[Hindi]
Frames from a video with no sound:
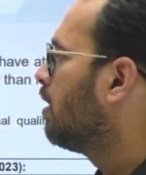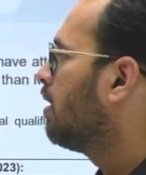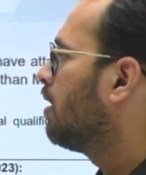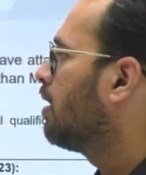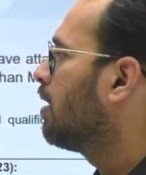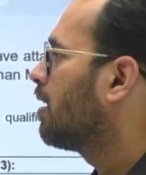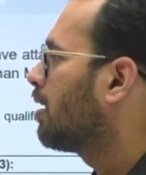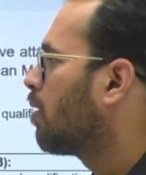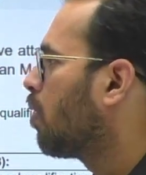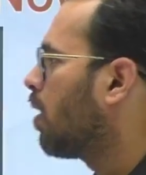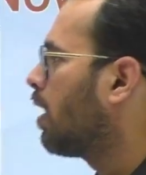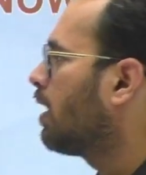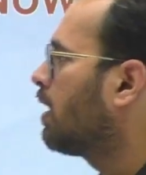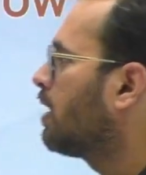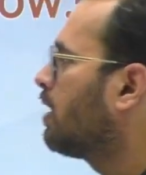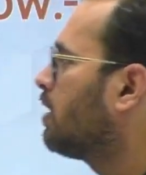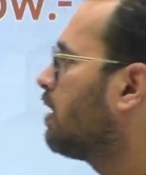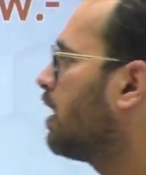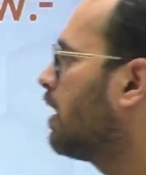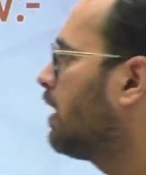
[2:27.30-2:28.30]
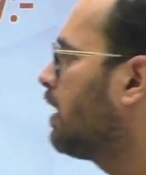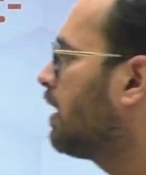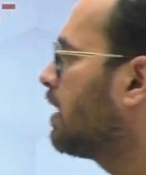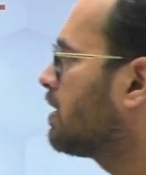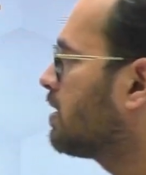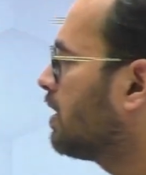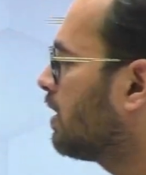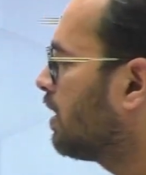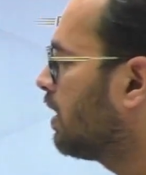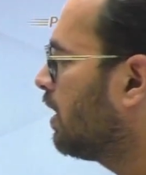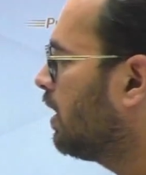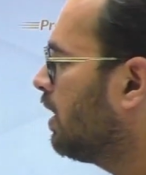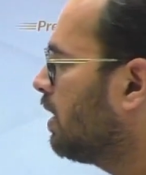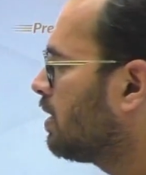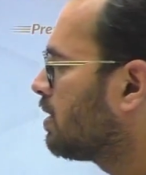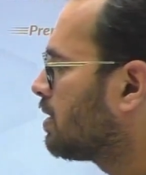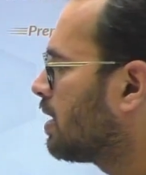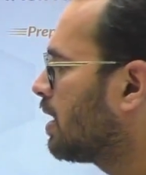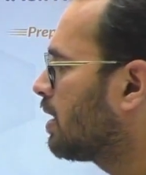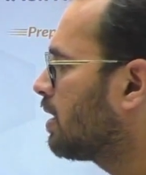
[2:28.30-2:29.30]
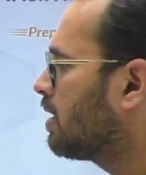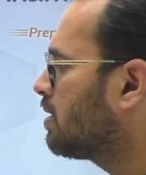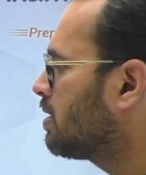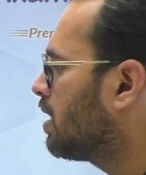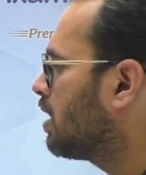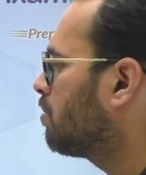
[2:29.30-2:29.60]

क्वांट की तैयारी कैसे करें साथ के साथ मैं